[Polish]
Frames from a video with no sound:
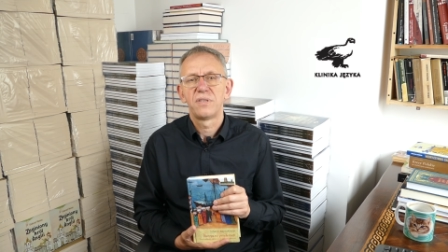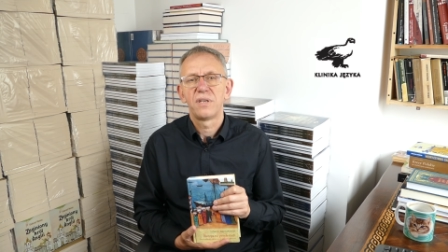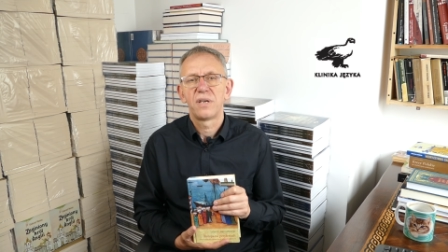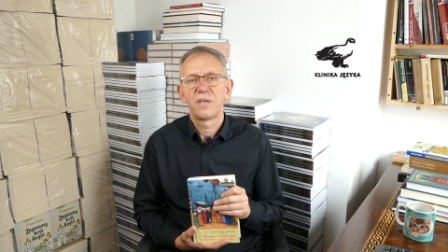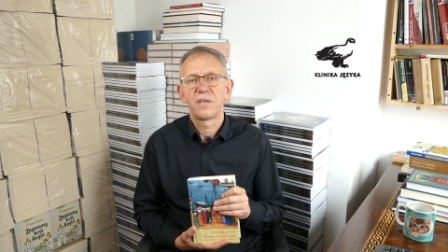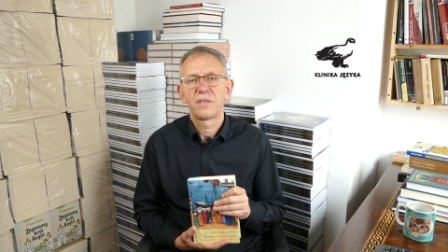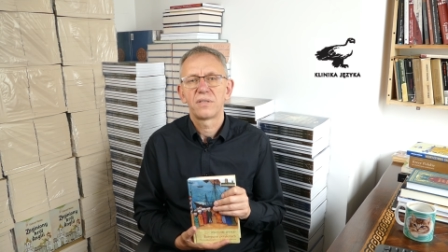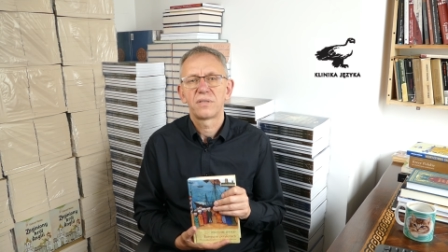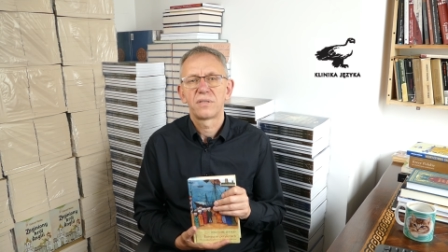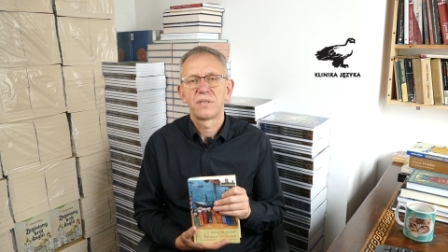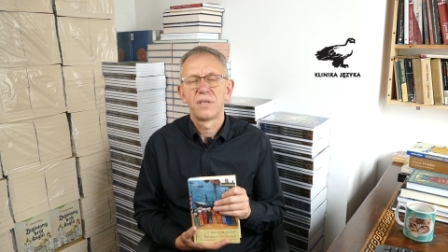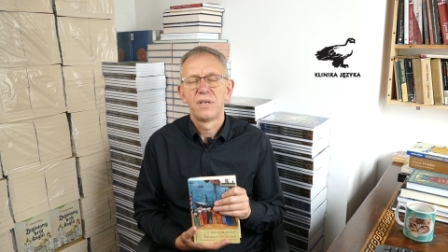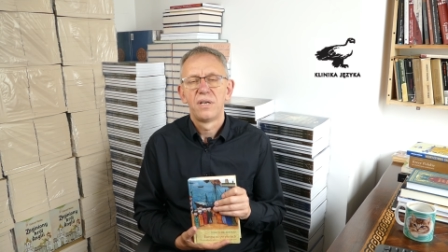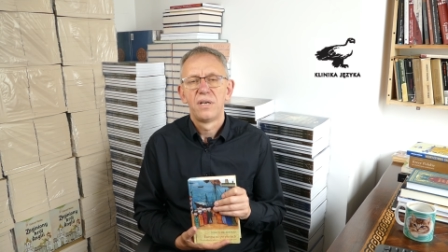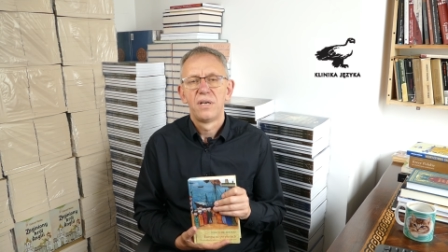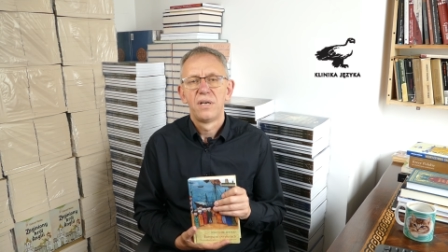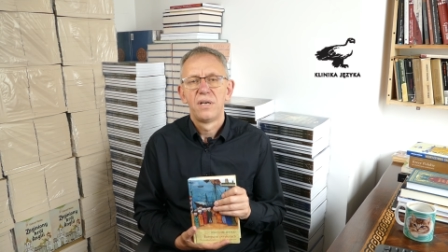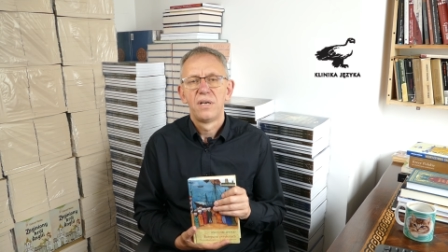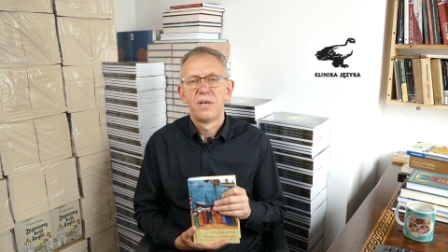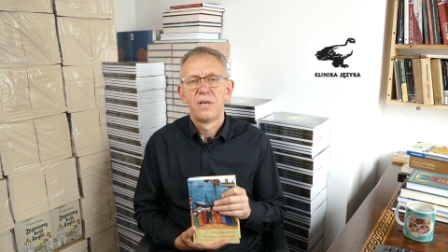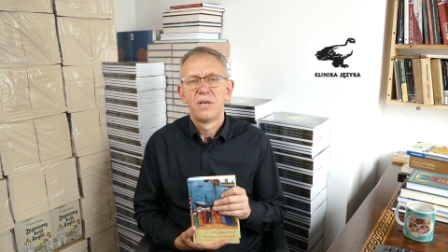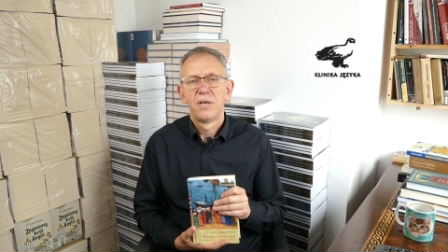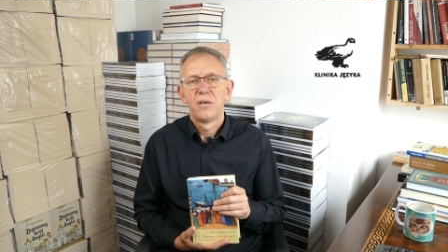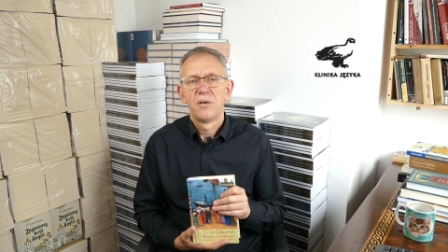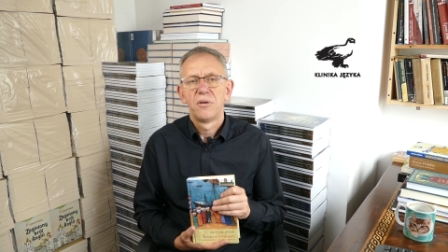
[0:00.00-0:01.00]
najazd
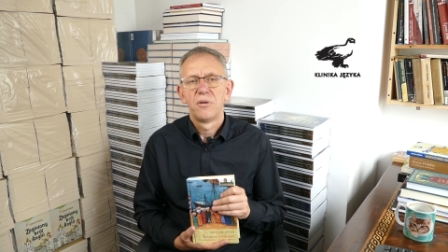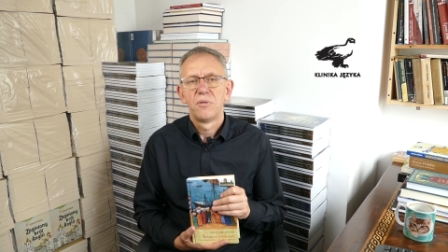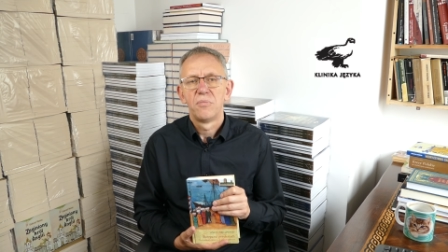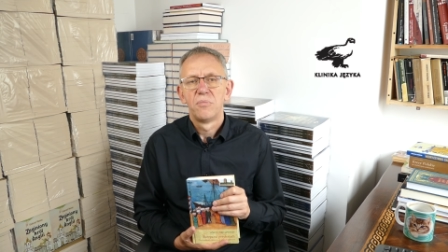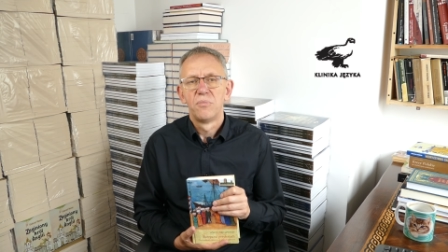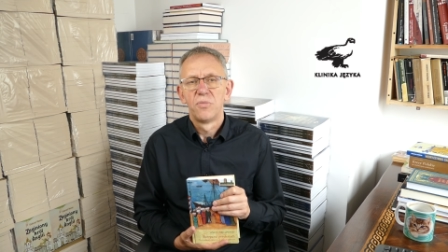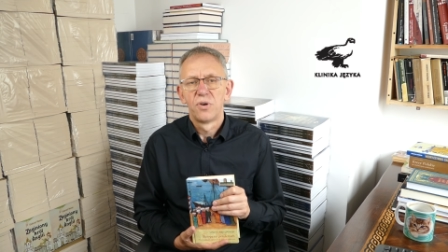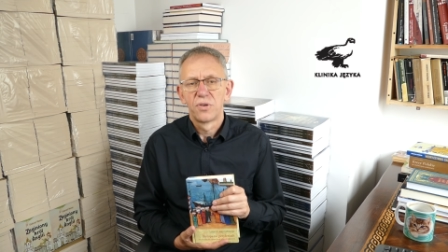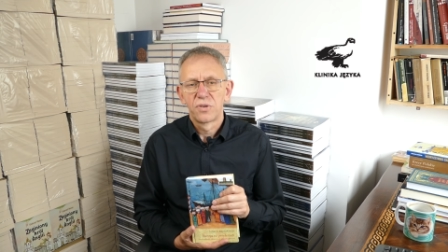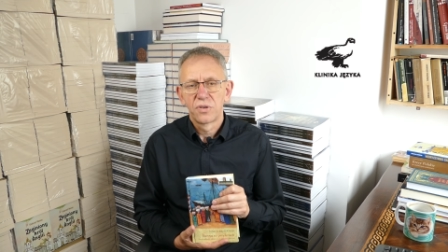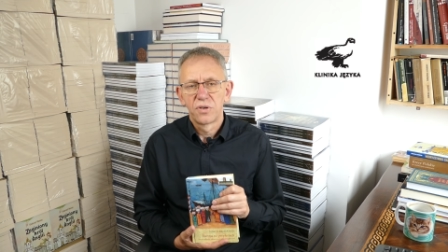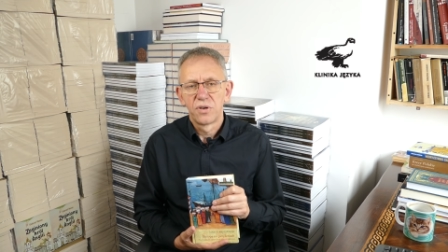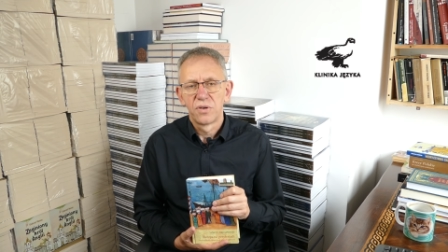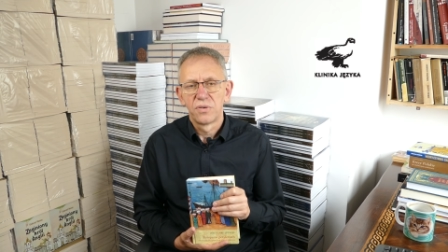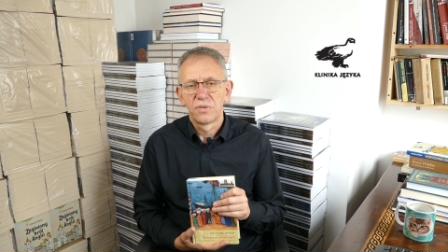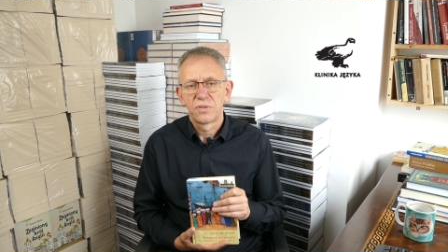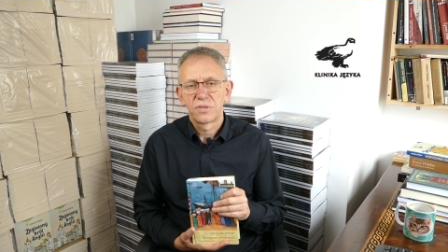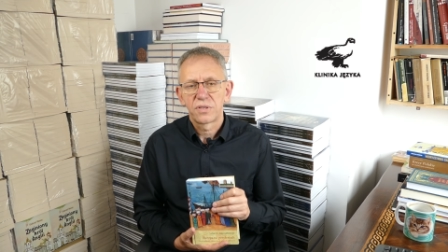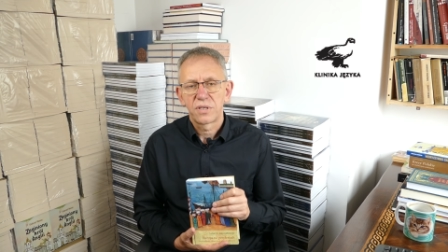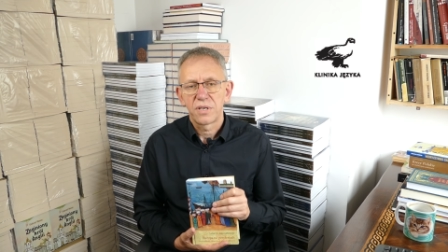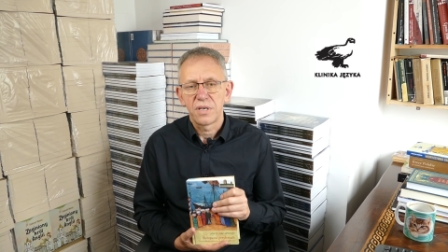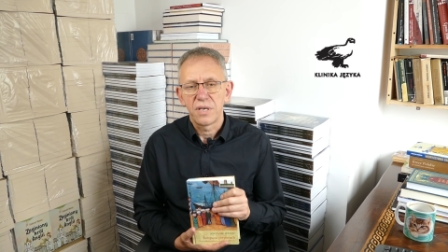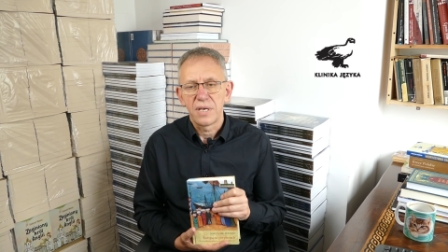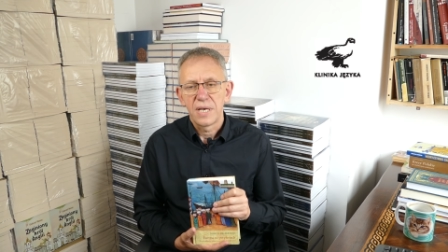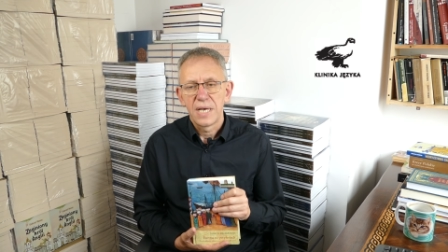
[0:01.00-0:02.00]

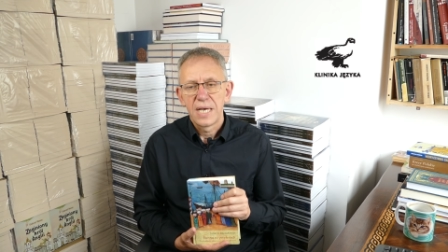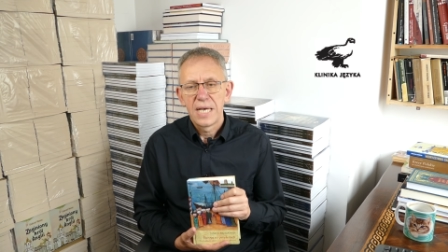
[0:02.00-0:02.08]
mongolski.